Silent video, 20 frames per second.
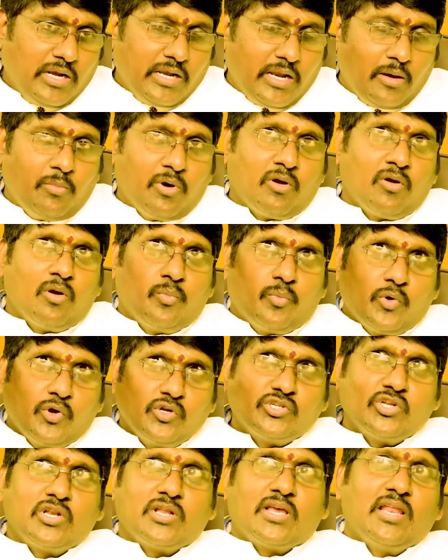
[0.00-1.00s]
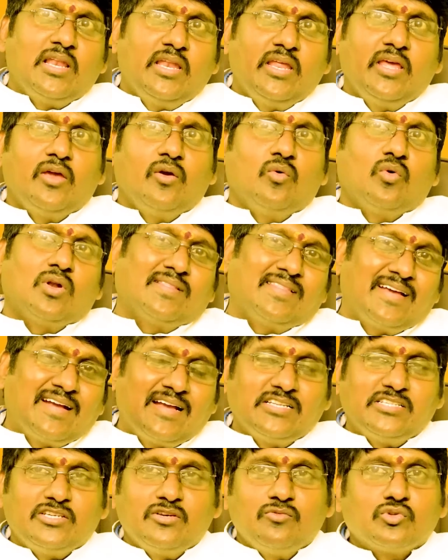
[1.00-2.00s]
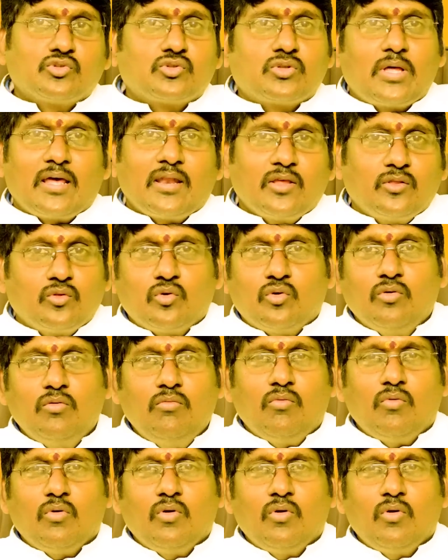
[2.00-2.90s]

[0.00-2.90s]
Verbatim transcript: నంబర్ వన్ పొజిషన్కి వెళ్ళి ఉన్నతంగా జీవిస్తారు ఎందుకు